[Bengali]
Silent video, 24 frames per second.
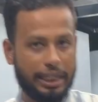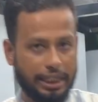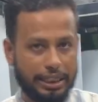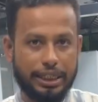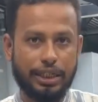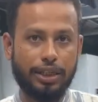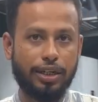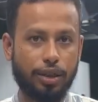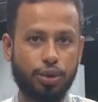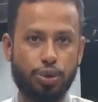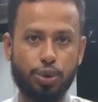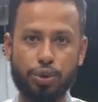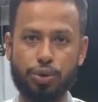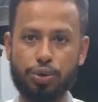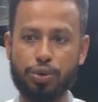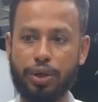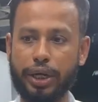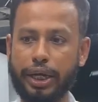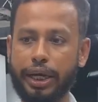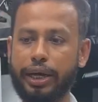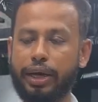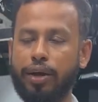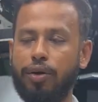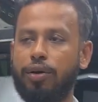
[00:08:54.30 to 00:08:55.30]
কিচেনটা ছোট
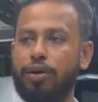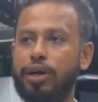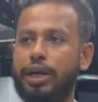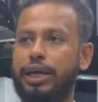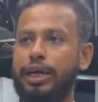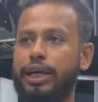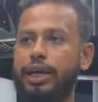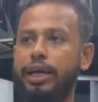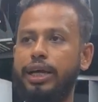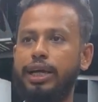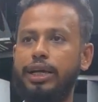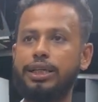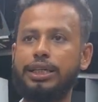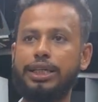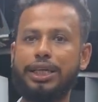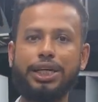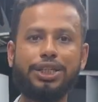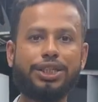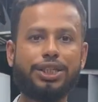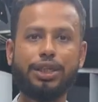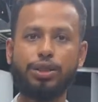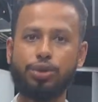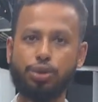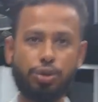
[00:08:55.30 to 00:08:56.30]
হ্যাঁ অনেকের
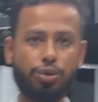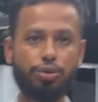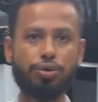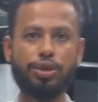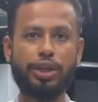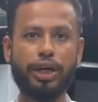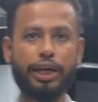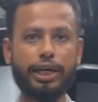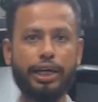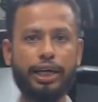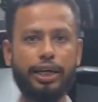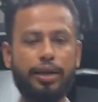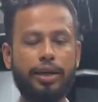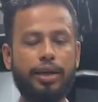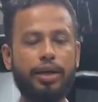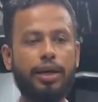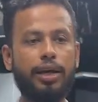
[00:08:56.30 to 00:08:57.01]
কিচেন ছোট থাকে